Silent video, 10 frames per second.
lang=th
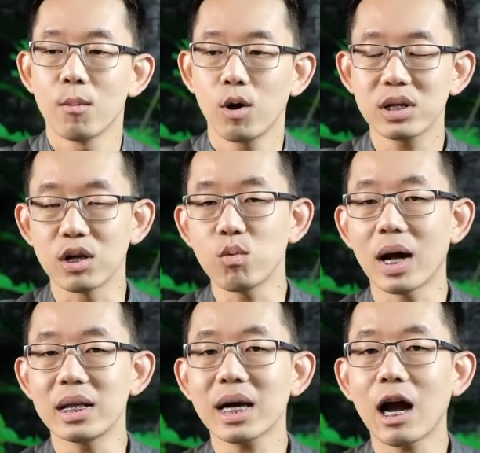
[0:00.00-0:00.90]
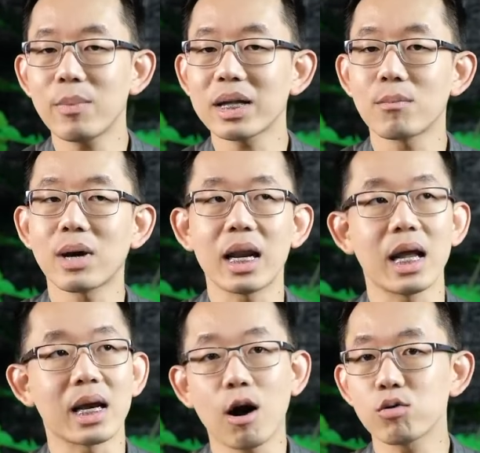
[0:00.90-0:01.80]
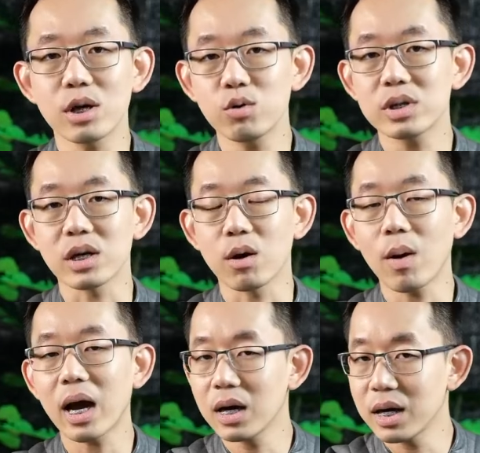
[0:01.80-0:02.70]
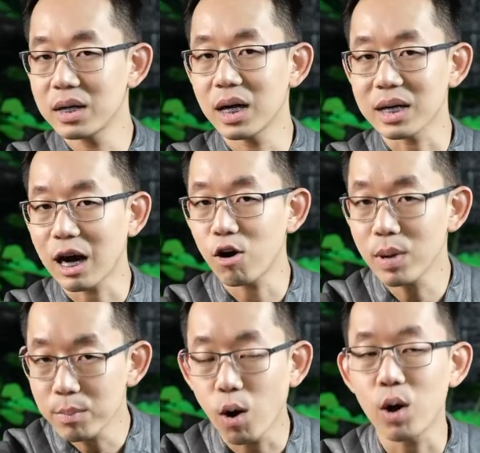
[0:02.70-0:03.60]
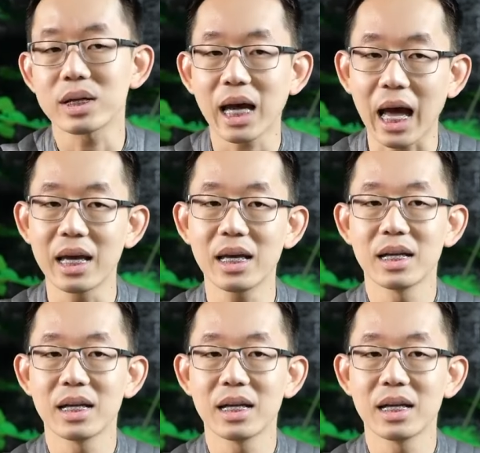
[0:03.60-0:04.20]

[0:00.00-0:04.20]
พอถึงวันที่เขาไปทำงานเองเขาจะรู้สึกว่าเงินเดือนเขาไม่พอใช้